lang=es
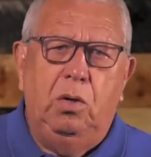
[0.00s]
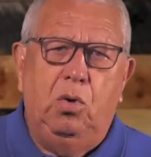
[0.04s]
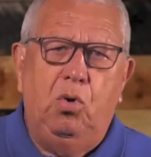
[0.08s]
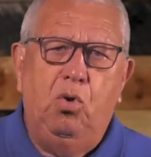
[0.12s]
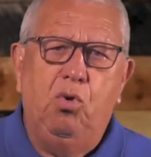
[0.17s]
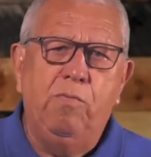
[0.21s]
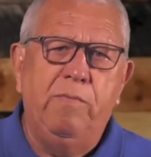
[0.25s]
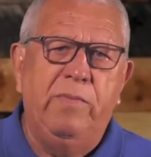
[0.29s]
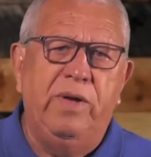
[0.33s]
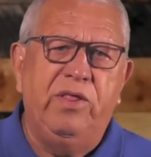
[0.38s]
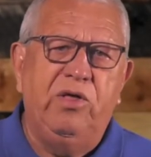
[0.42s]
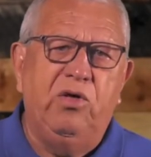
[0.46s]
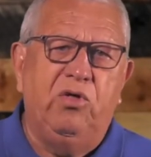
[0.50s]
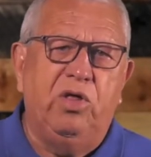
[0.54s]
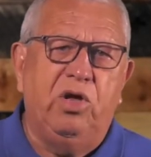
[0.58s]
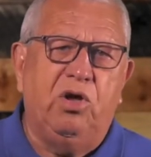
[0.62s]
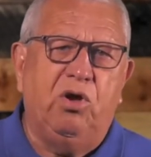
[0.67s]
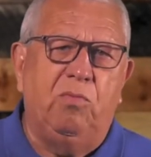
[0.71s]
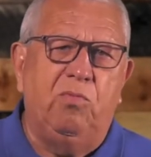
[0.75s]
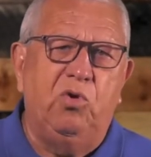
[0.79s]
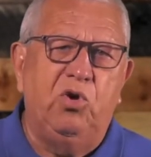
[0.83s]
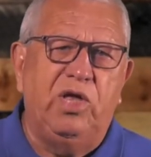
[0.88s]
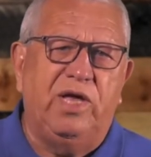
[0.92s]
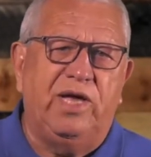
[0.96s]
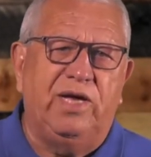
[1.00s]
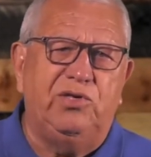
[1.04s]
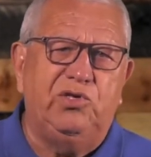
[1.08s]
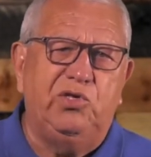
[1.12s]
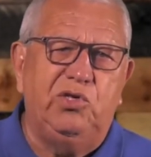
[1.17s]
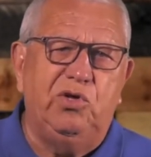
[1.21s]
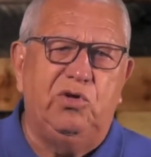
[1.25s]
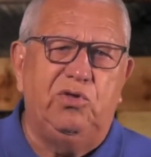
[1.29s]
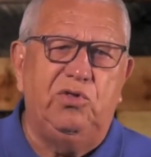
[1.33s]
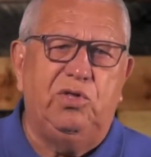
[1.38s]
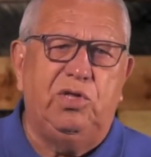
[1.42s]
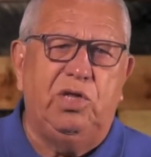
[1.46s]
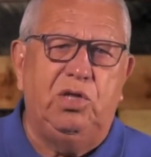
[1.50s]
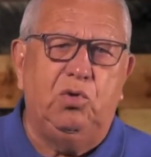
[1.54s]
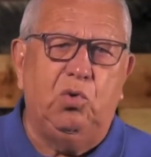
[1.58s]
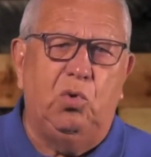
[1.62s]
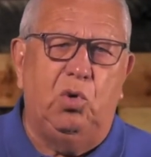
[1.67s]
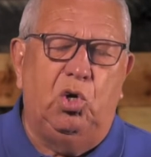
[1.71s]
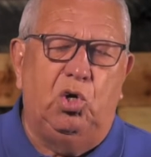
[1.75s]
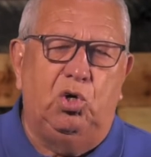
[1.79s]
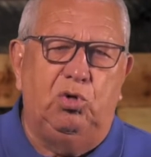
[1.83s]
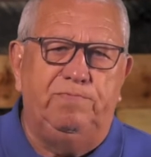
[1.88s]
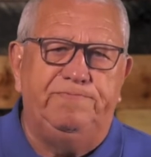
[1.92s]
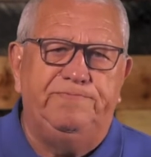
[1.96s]
Un medio de comunicación
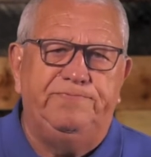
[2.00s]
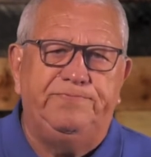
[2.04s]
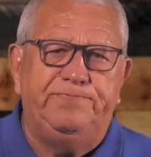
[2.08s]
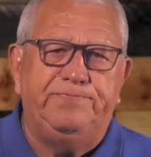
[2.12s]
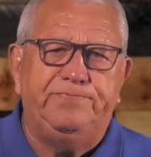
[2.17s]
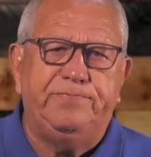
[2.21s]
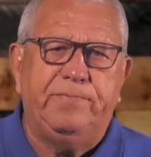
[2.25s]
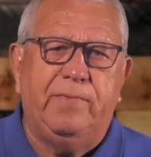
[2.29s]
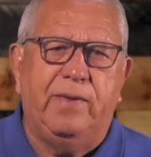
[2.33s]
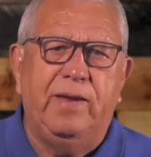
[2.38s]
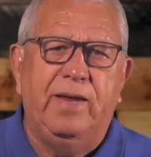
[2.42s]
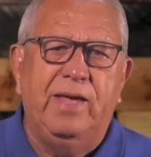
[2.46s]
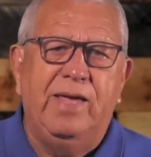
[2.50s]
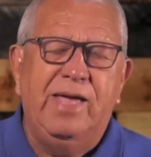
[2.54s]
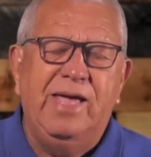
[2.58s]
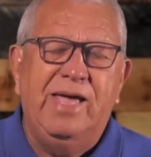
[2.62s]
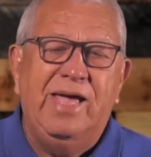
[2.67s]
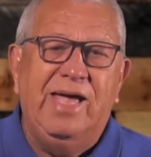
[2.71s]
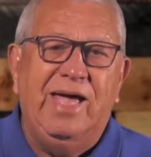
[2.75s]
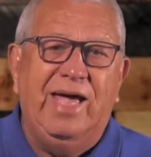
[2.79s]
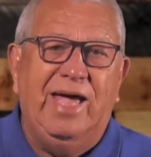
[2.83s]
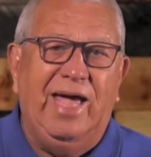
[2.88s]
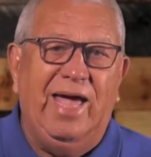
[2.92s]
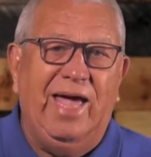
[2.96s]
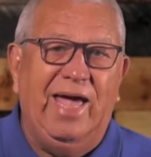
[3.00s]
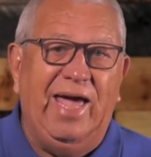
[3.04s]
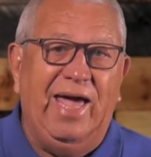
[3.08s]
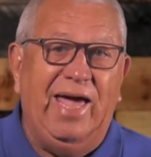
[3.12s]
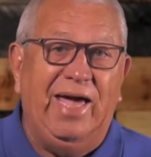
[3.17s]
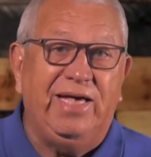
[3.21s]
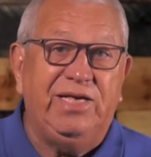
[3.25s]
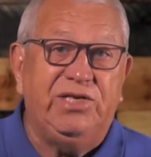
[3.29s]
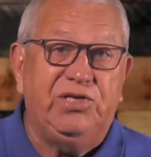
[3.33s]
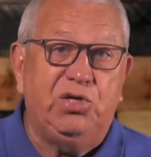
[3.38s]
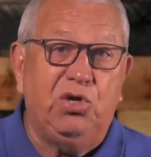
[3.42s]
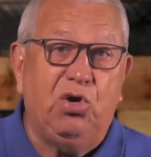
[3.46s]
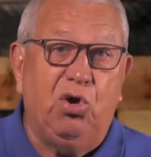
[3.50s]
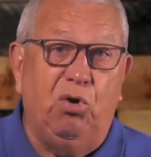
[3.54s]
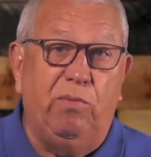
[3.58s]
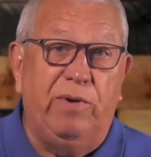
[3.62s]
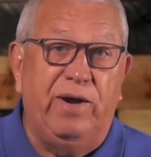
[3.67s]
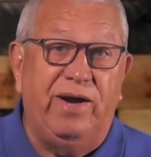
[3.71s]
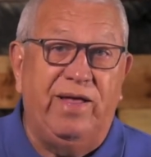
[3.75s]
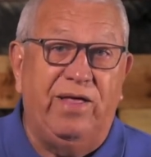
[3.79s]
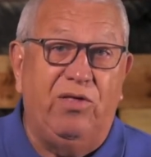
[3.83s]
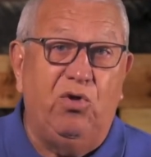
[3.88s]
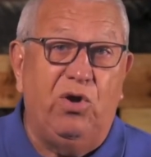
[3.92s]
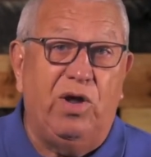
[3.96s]
tituló Ex
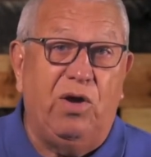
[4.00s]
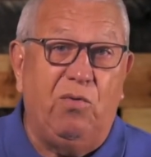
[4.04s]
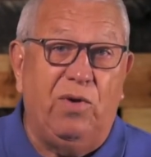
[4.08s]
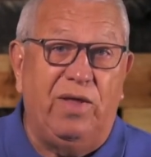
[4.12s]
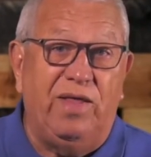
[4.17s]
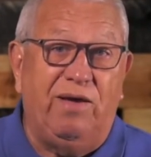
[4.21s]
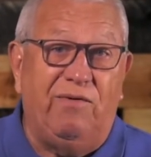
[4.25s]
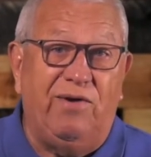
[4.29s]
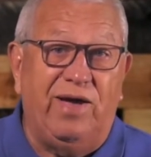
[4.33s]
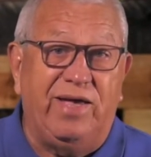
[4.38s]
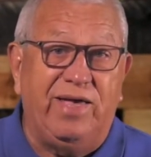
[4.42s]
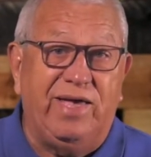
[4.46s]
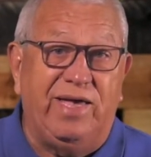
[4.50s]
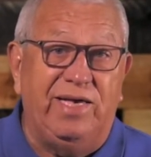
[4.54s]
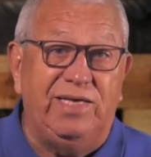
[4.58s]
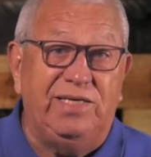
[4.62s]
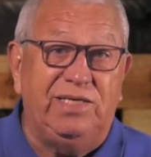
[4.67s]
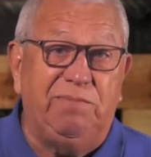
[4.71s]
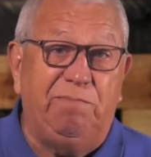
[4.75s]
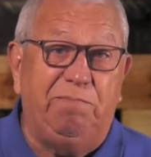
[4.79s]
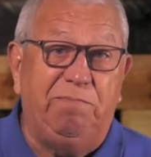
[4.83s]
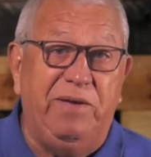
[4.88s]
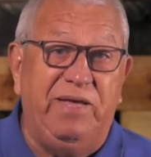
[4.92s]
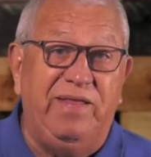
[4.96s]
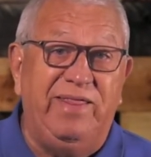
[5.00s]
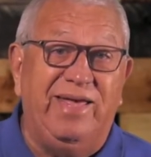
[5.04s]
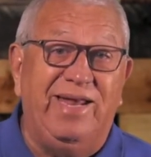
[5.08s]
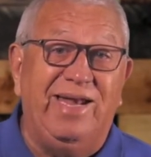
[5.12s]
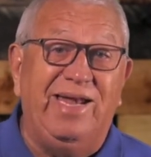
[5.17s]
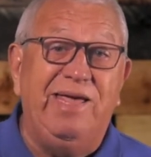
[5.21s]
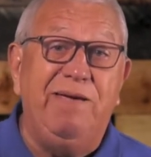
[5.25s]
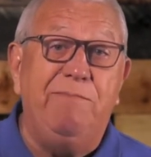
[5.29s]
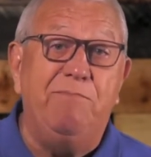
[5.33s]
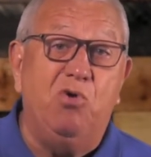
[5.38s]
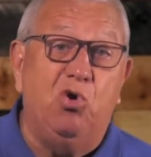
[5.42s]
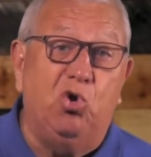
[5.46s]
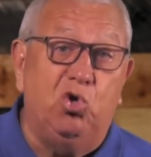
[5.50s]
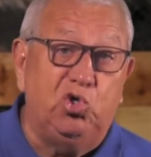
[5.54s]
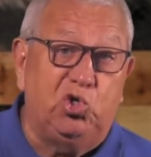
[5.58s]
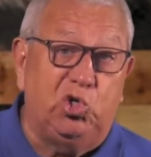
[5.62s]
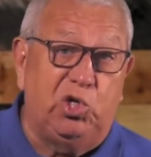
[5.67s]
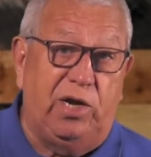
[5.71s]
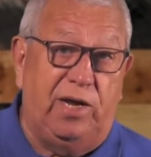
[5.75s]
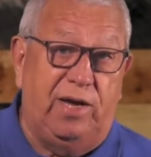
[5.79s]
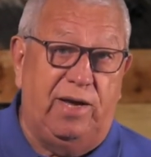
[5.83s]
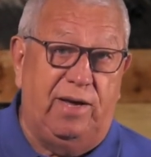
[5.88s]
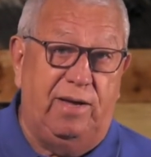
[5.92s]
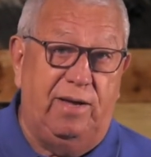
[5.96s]
gobernadora Wanda Vázquez pide
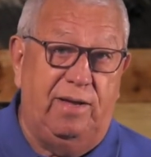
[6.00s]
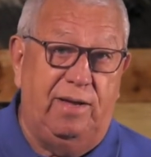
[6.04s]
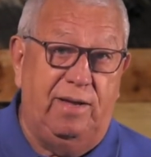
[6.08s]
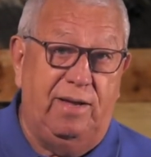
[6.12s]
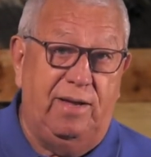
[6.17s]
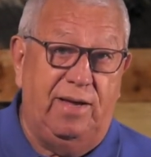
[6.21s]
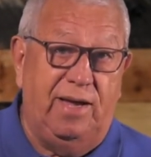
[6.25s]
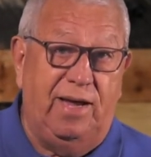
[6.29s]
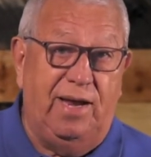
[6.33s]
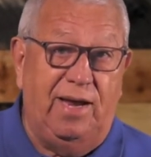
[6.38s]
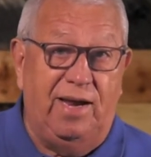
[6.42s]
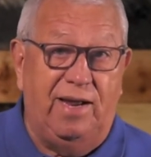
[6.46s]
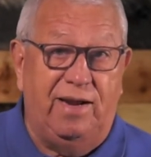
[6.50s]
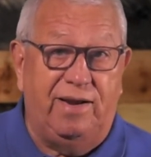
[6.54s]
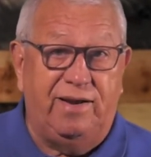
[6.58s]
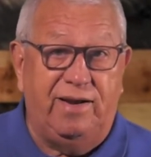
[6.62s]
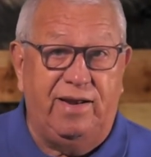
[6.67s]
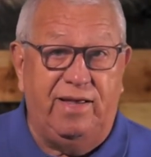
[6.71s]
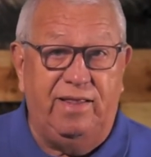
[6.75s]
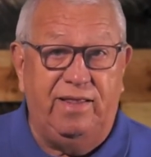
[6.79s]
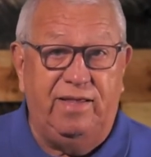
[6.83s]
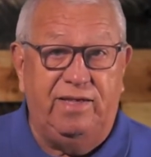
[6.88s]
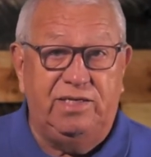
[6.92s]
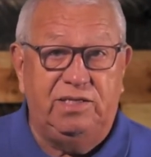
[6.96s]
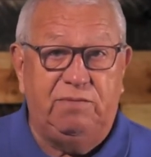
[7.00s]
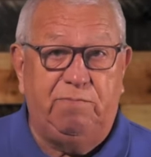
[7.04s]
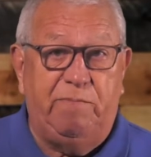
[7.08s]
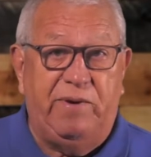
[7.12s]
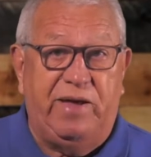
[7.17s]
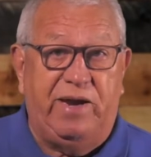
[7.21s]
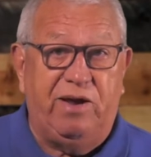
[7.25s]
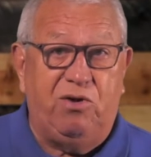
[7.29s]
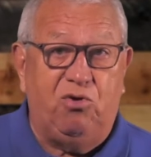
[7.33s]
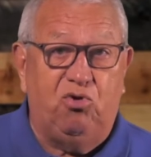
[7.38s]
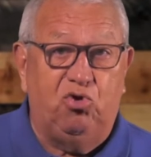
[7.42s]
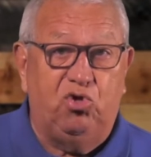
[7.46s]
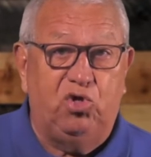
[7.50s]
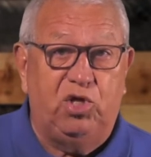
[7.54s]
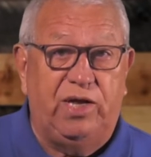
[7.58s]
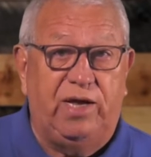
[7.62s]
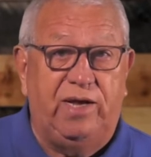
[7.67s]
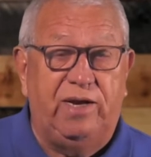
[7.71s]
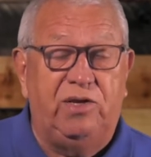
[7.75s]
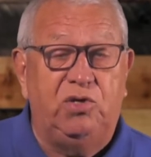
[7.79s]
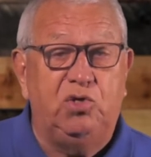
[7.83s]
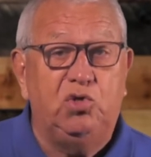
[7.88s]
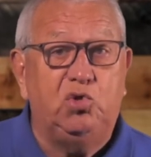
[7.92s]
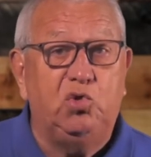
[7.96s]
limosna en las redes para
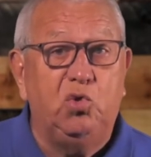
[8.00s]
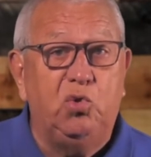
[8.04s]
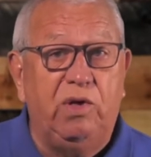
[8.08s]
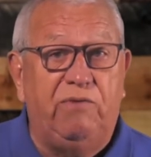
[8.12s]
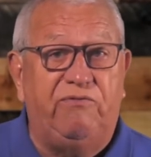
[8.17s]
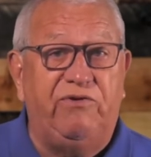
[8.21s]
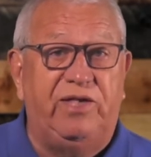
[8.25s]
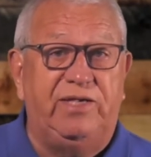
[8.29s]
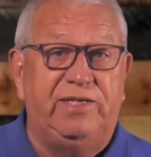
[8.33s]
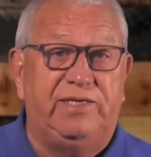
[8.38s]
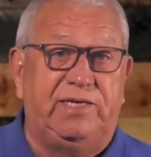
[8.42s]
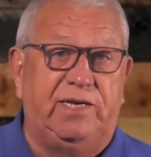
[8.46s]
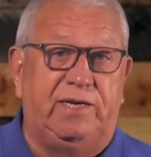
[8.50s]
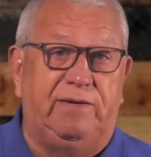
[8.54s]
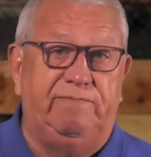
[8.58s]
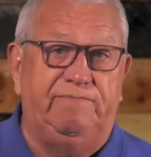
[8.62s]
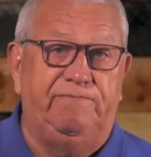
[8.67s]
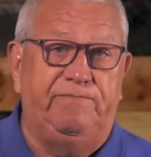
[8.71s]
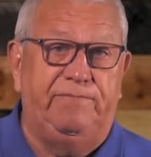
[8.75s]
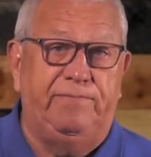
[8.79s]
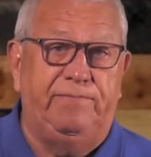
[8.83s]
costear su defensa.